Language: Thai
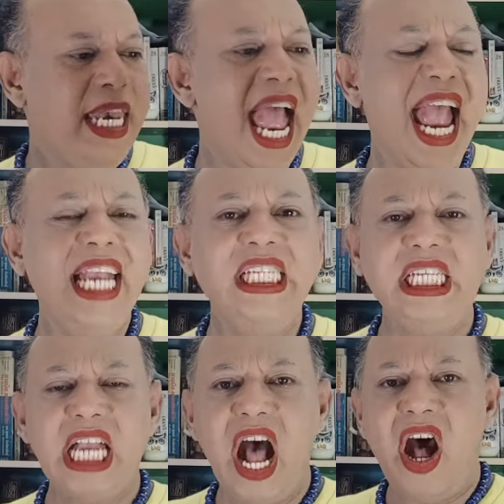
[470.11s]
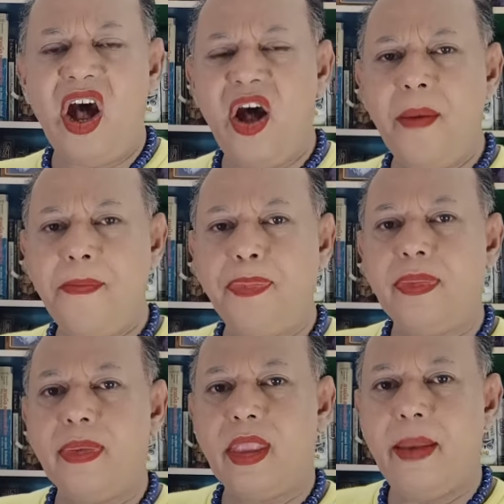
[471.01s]
Knight of
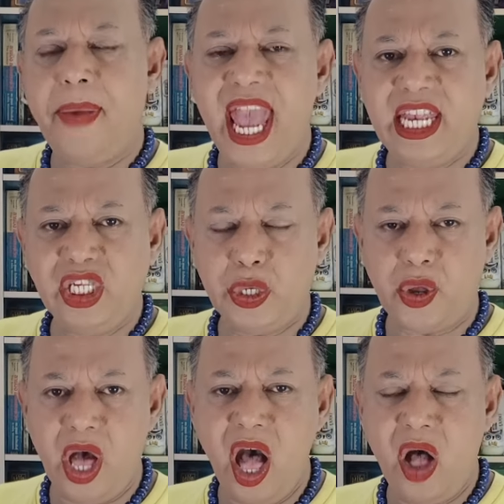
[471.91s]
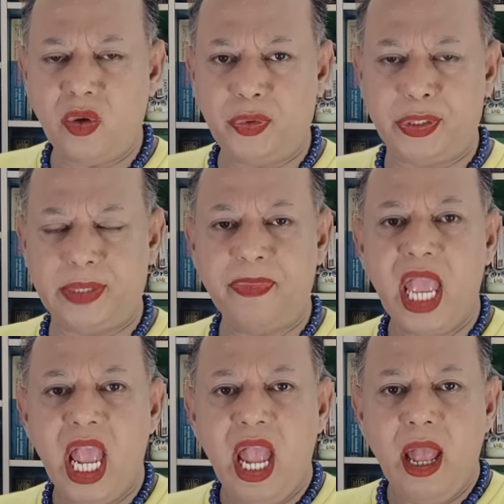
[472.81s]
Pentacles
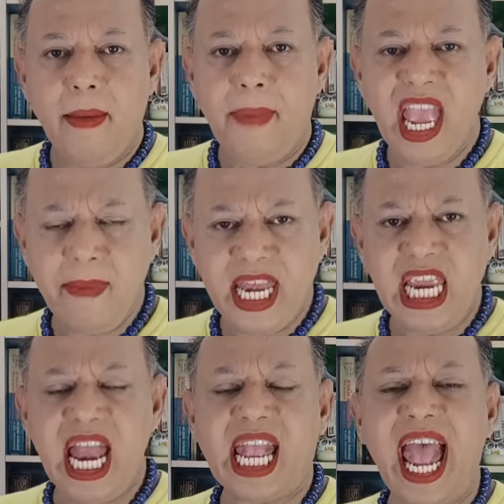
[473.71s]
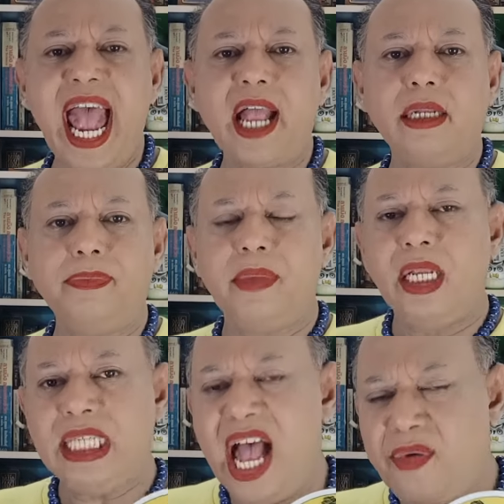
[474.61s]
ไพ่ใบนี้นะคะ
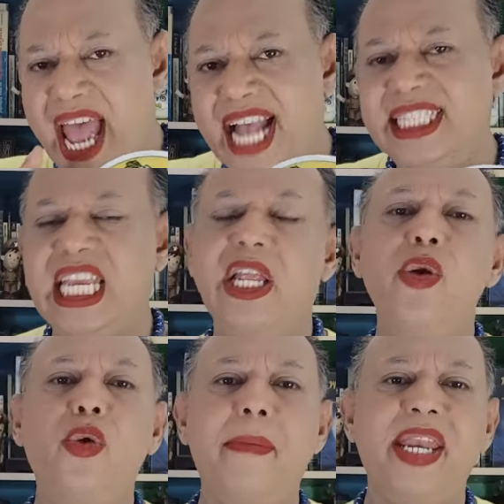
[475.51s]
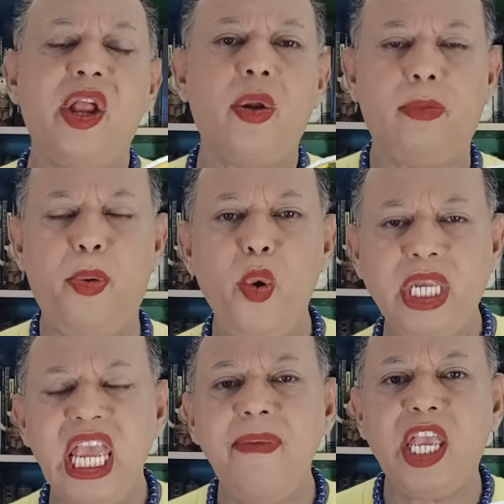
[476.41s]
ชาวราศีธนูเนี่ยเป็นผู้
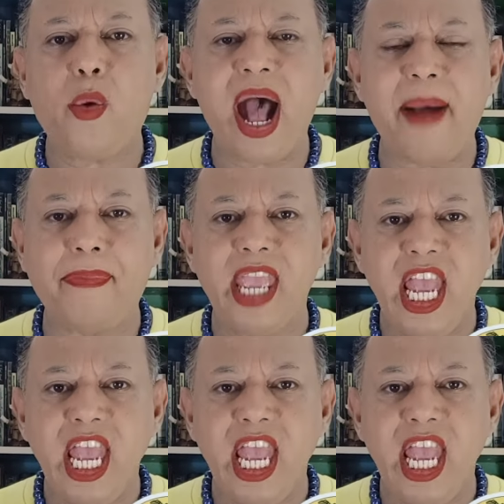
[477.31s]
ที่มีความ